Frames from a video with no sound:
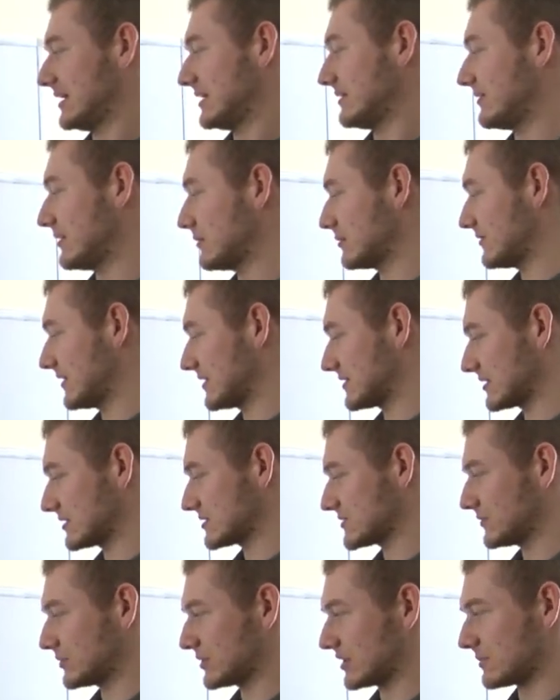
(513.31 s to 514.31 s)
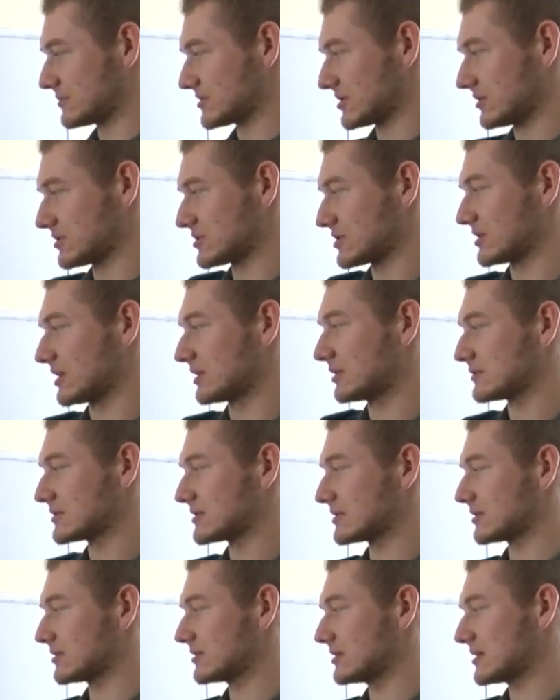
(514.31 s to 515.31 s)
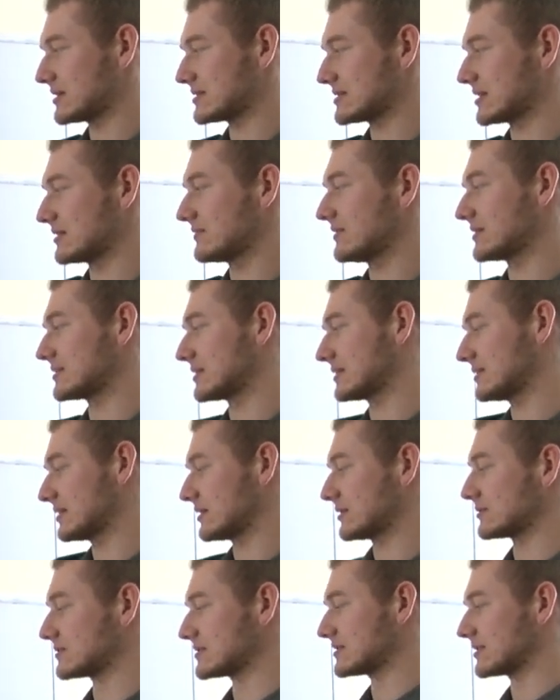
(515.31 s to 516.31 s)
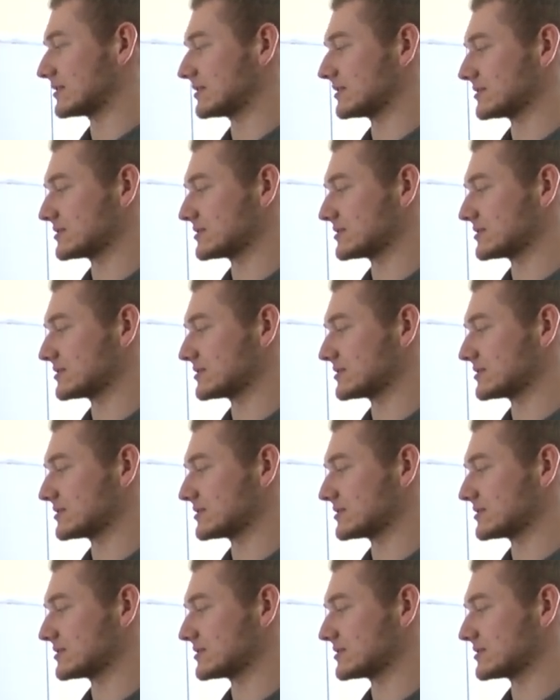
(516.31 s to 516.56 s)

v kwadrat czwórkę przenoszę na tą stronę, a c kwadrat na tą stronę.